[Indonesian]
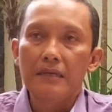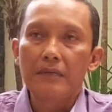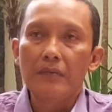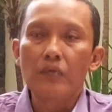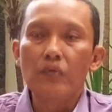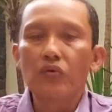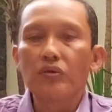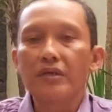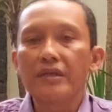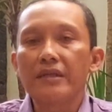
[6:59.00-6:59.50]

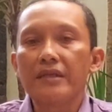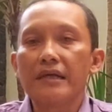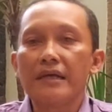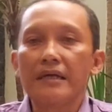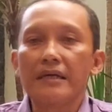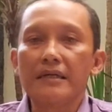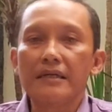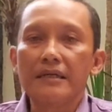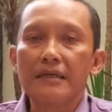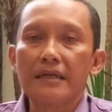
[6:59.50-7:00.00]
murid
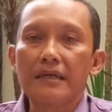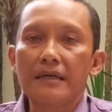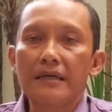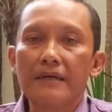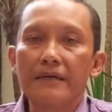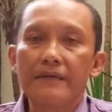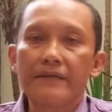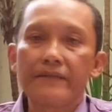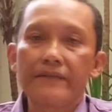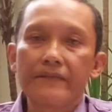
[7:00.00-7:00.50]
tadi
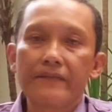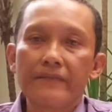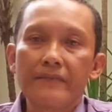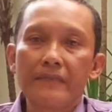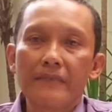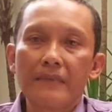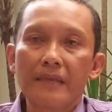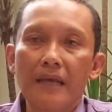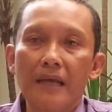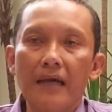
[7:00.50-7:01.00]
kan
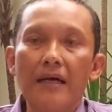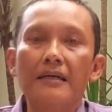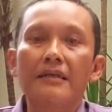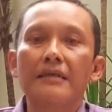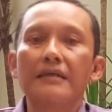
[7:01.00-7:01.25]
agar